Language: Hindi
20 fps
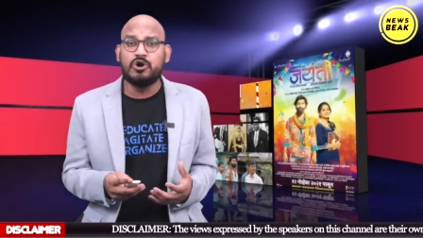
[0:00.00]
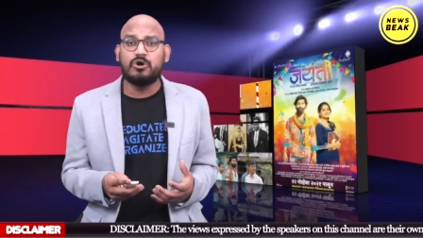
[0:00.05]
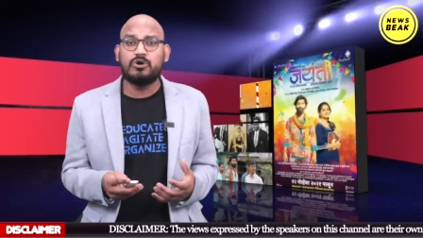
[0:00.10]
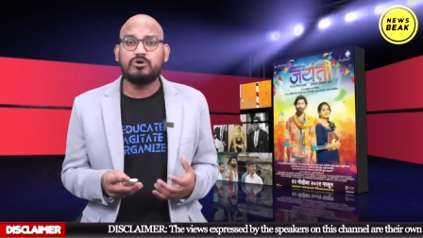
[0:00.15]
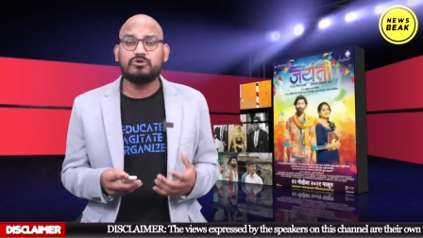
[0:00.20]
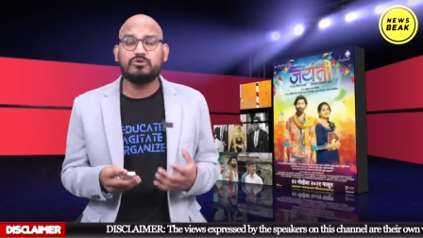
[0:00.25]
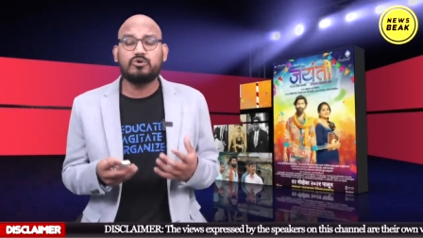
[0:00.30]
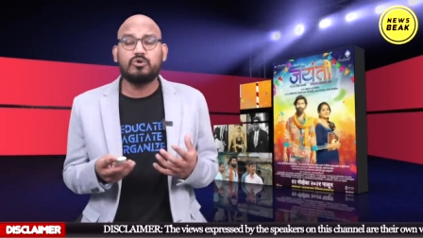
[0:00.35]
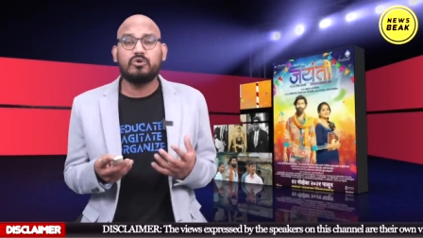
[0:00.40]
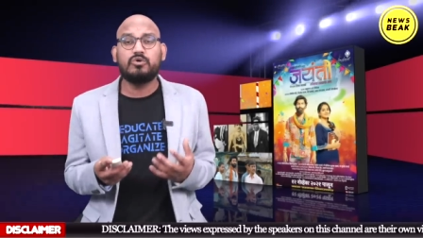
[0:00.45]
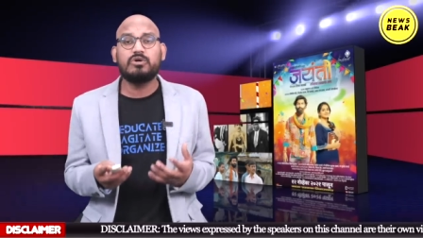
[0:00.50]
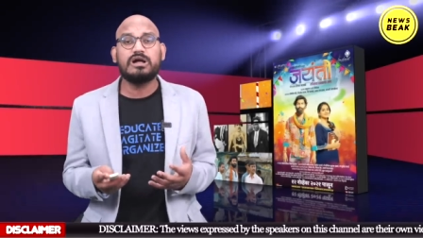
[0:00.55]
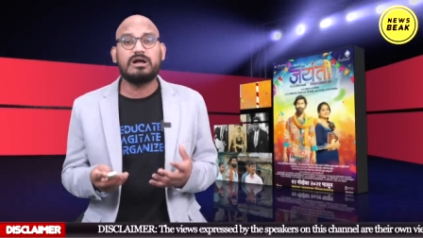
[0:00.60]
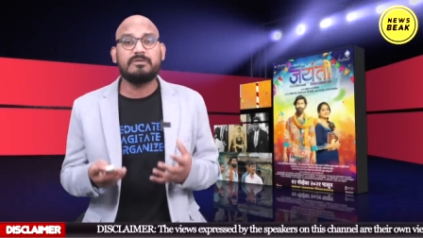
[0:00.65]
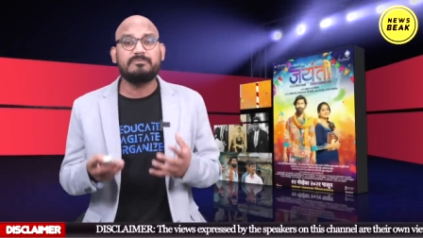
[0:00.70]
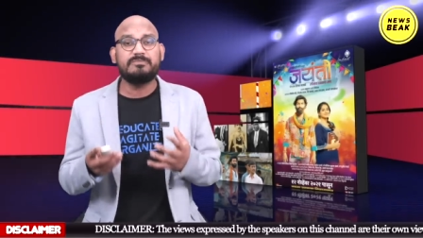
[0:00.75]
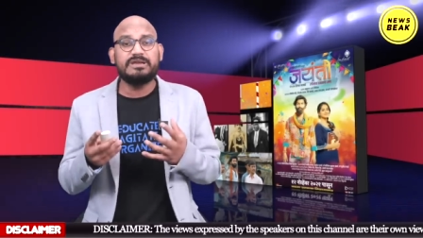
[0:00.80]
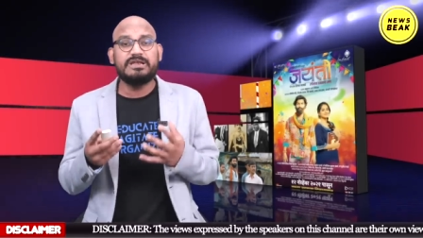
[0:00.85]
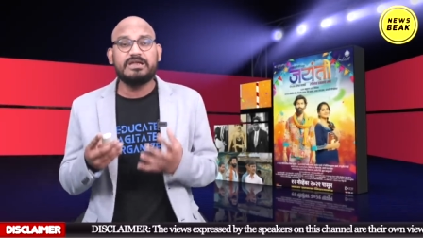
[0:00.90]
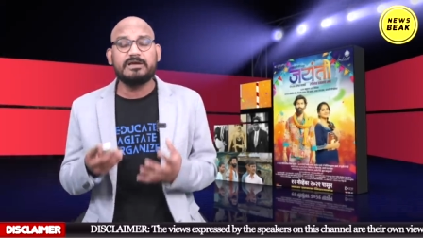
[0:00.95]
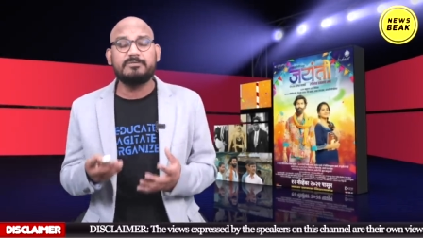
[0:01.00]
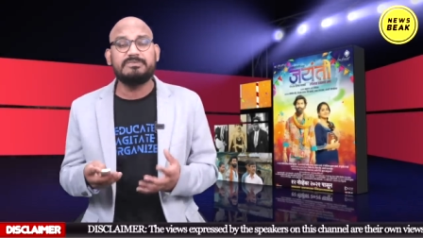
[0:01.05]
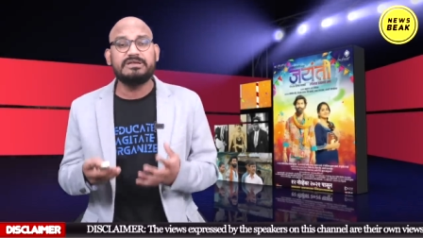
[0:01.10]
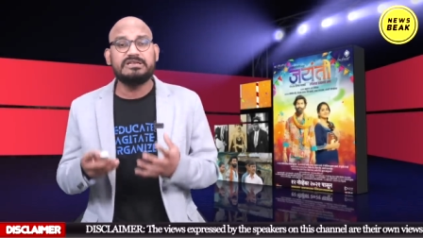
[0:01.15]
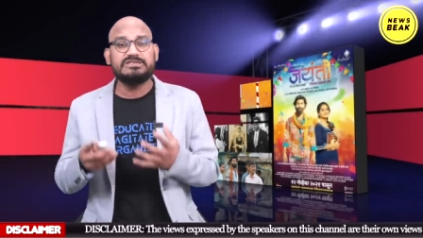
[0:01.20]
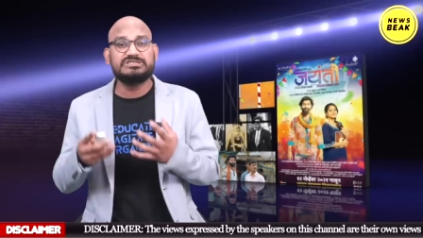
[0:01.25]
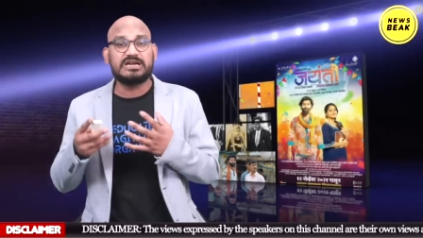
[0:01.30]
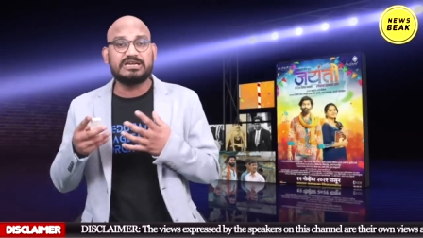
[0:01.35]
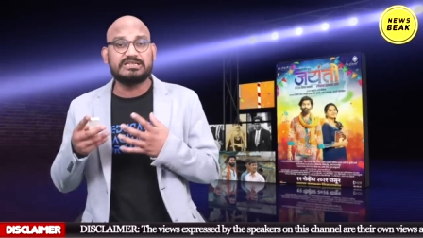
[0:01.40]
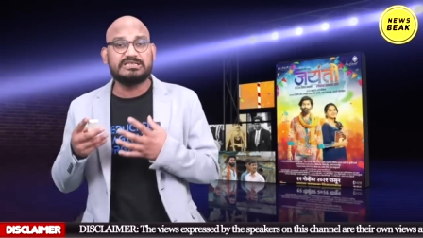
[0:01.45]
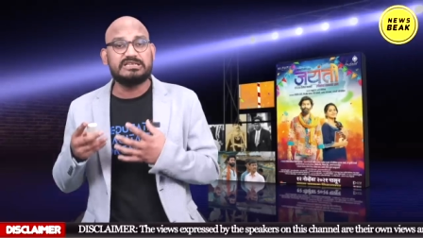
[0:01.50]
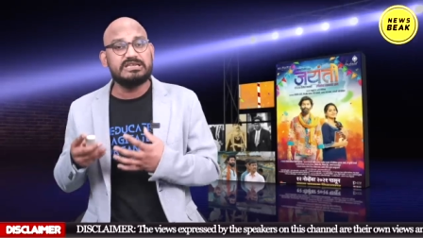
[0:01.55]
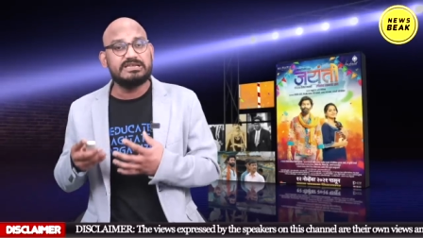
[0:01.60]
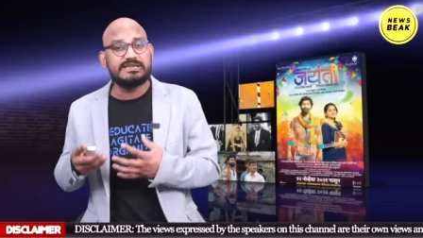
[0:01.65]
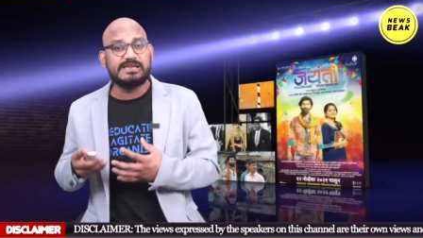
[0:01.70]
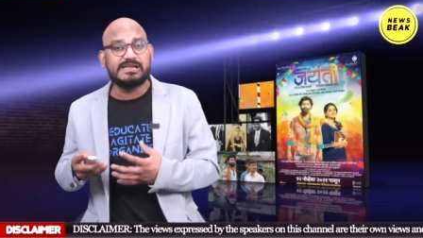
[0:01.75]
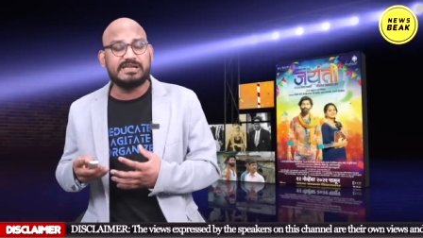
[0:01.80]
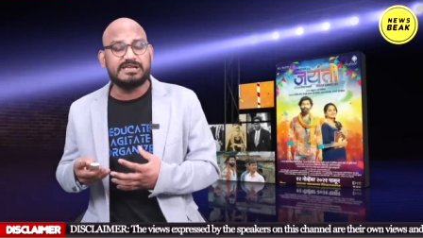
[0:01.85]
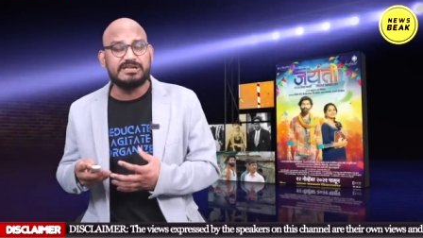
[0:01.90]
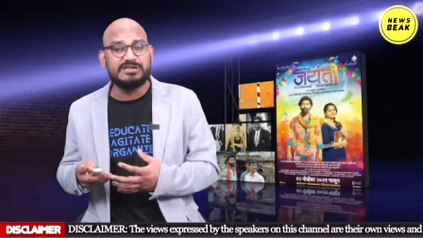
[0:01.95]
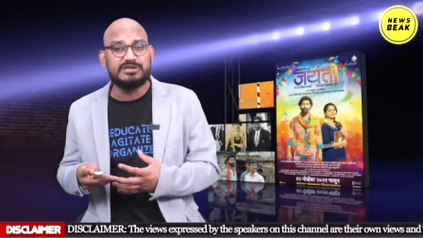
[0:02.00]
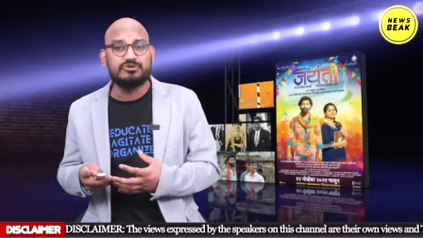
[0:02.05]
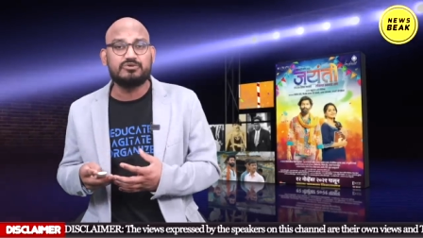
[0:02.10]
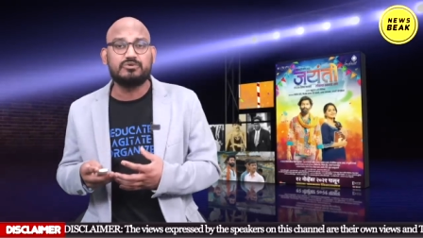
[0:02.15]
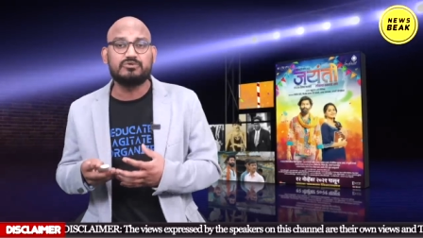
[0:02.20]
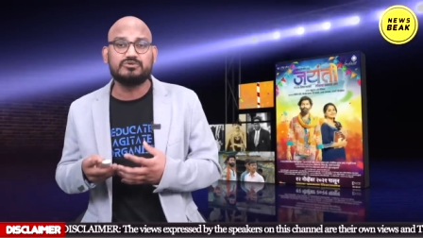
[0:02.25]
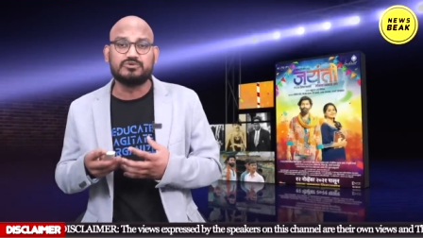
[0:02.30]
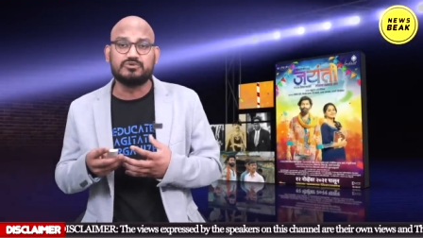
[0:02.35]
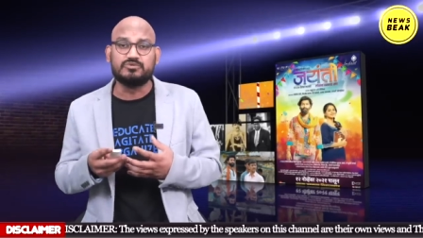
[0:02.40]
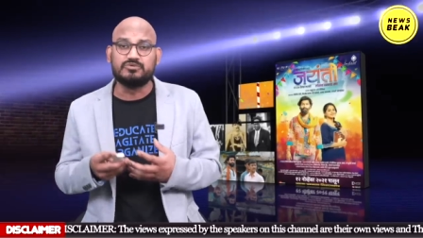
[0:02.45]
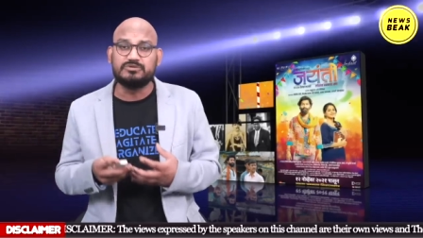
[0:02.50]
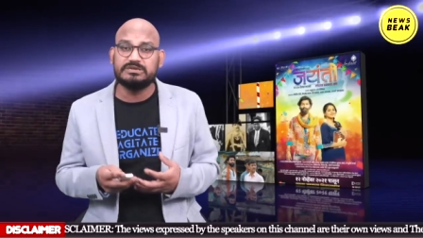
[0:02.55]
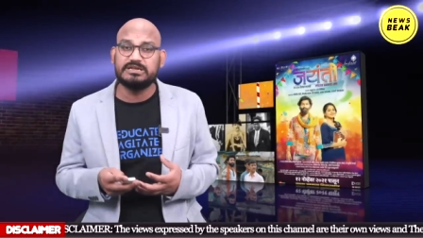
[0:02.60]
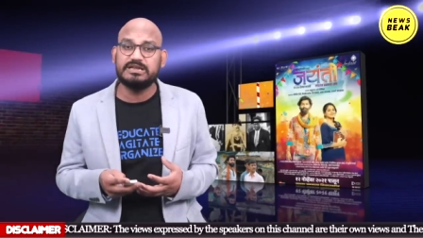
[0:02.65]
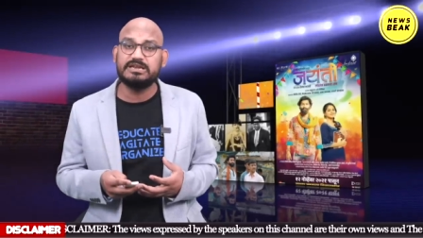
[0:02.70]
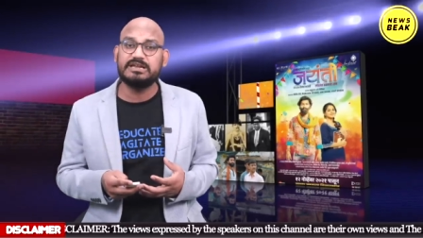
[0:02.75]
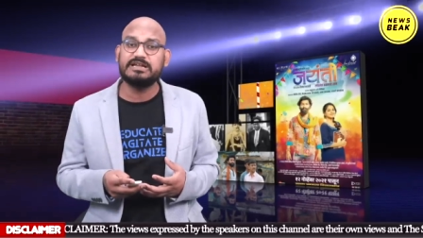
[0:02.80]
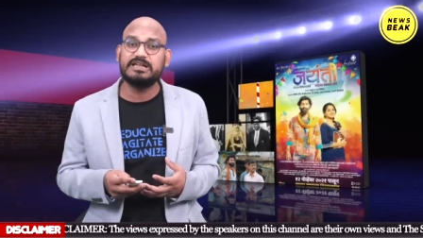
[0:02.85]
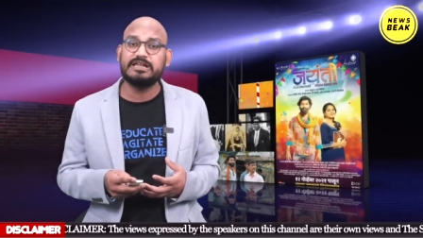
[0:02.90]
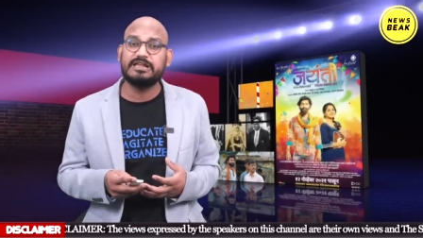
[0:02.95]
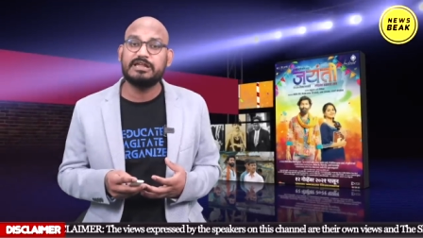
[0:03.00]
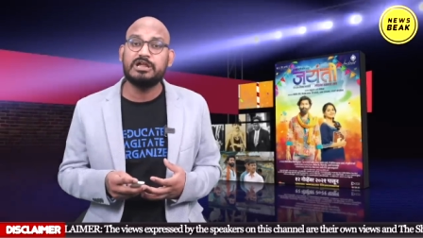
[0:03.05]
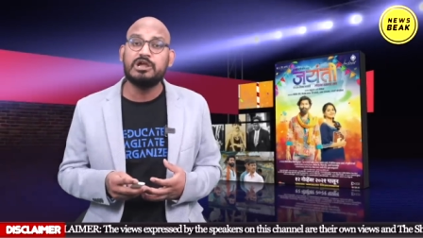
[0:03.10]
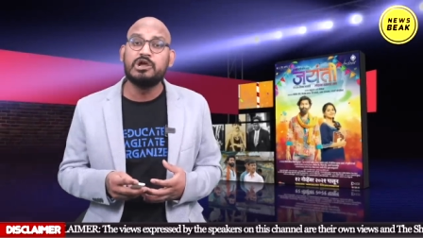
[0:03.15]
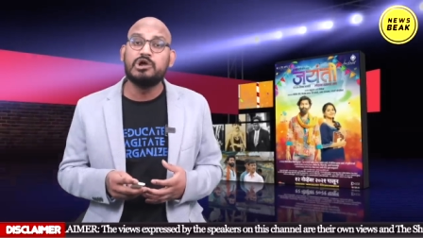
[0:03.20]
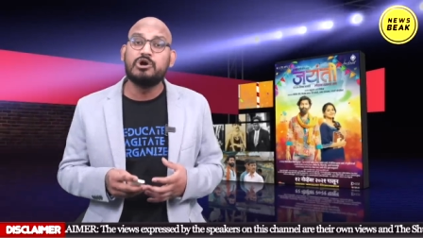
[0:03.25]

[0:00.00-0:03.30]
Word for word: और लोग अपनी अपनी जाति के हीरो ढूंढने लगे